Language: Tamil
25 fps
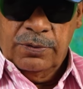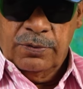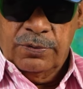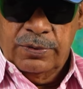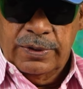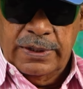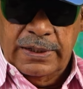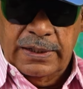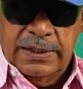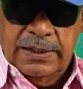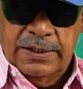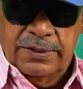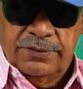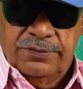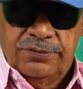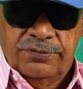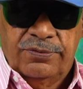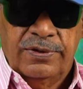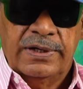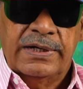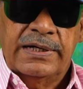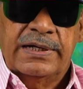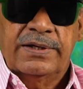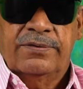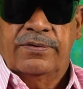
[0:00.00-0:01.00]
அவருடைய
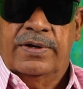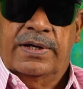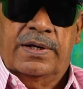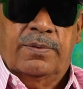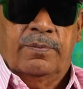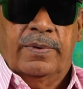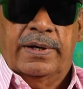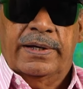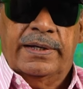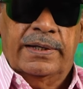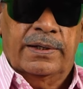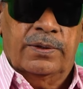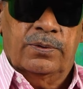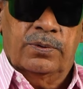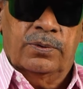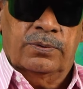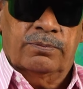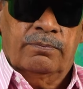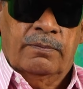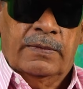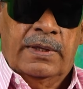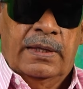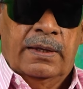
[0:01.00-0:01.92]
ஃபீல்டு வேறு மாதிரி இருக்கும்